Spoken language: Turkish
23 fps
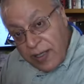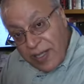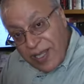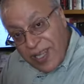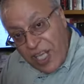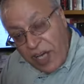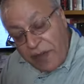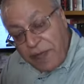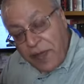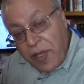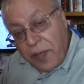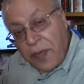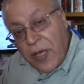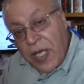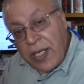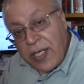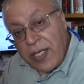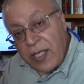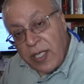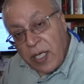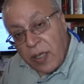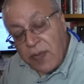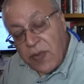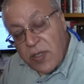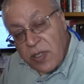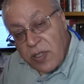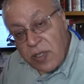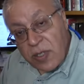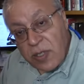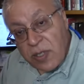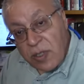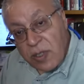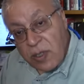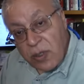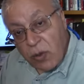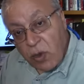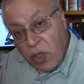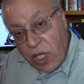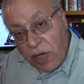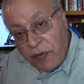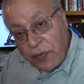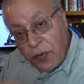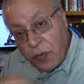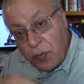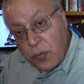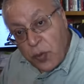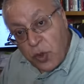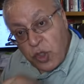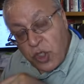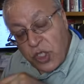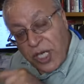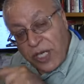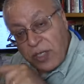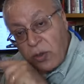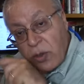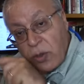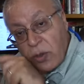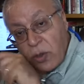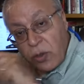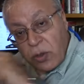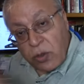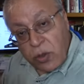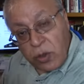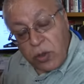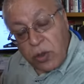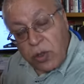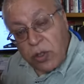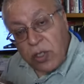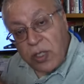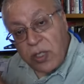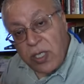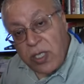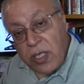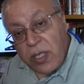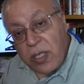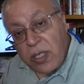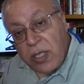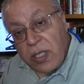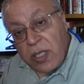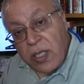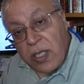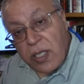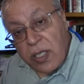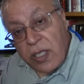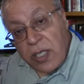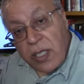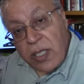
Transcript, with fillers: laf ebeliği yapsın. O lafı büker onun e,